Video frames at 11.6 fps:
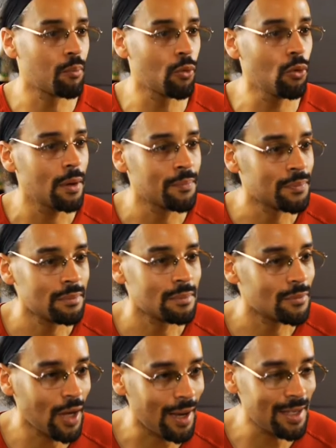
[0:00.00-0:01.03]
C'est ça.
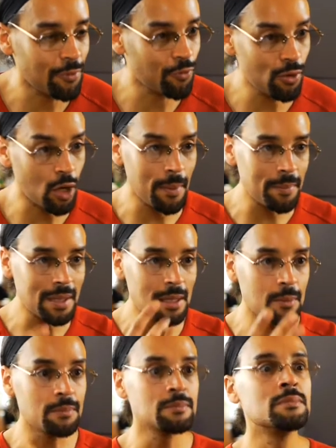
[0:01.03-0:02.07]
Voilà, il, faut, une
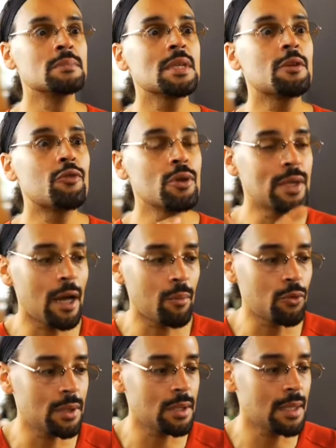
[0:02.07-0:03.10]
harmonie. Il faut une
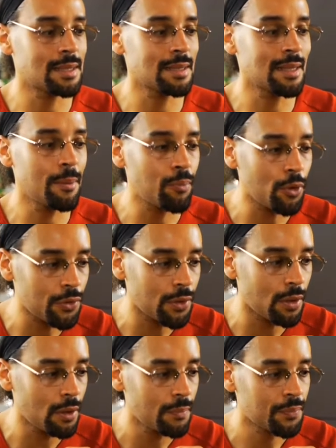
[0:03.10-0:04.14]
harmonie. Et c'est
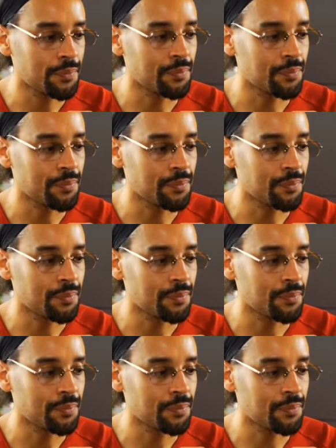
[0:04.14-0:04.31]
important.